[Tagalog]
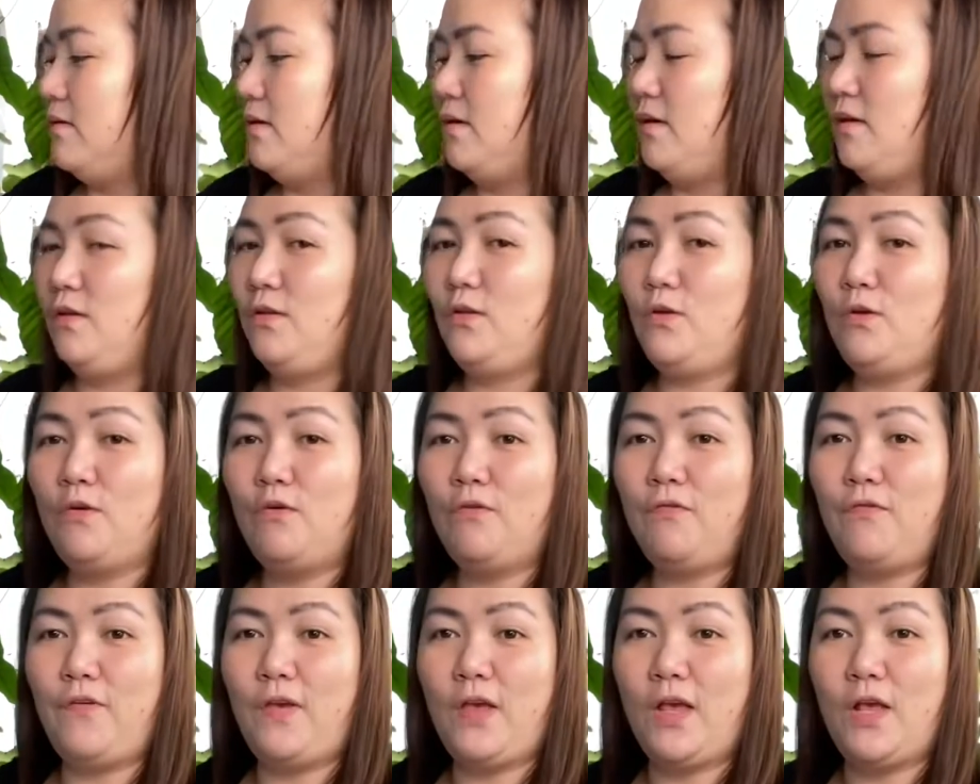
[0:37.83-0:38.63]
Ito yung
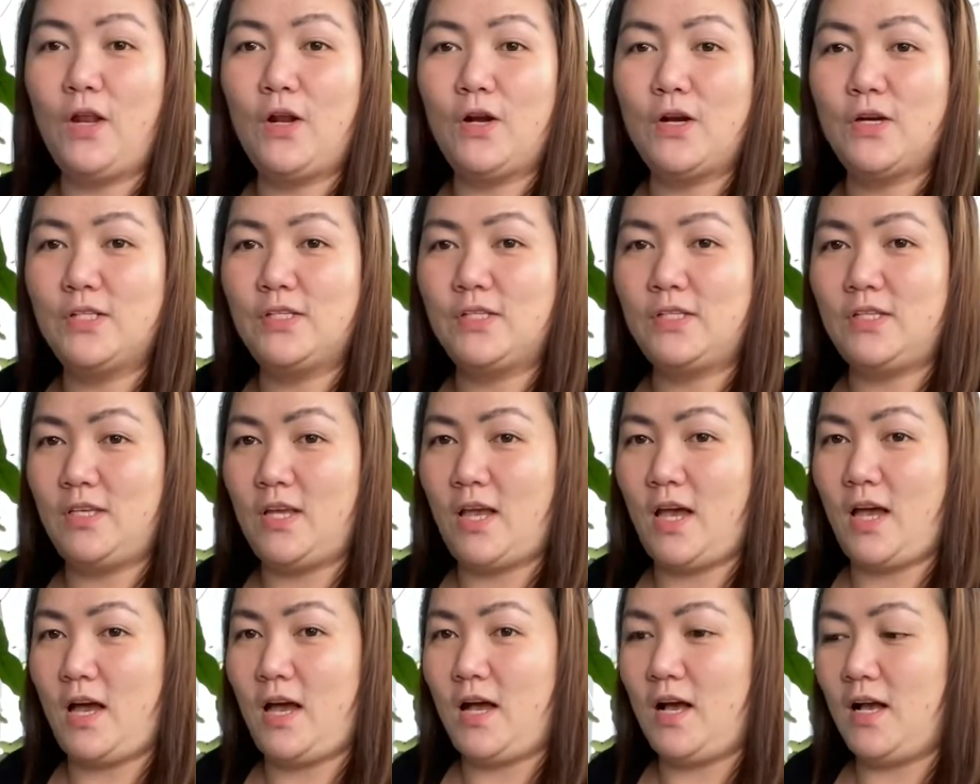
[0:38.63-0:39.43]
fillers
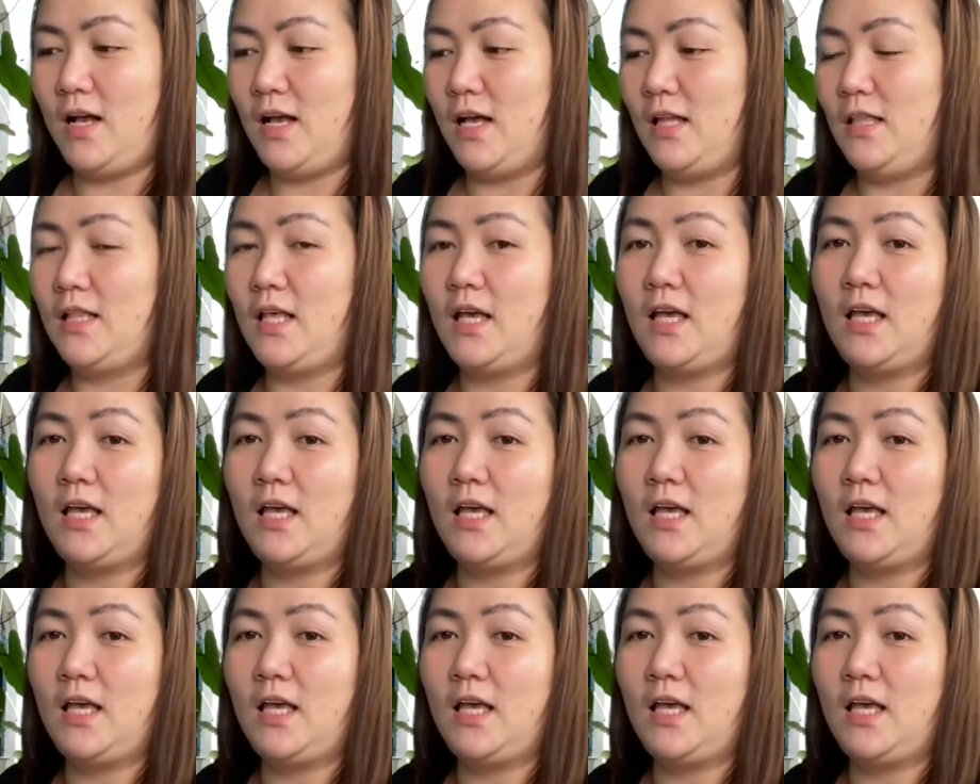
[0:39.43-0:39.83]
niya. Ang ganda.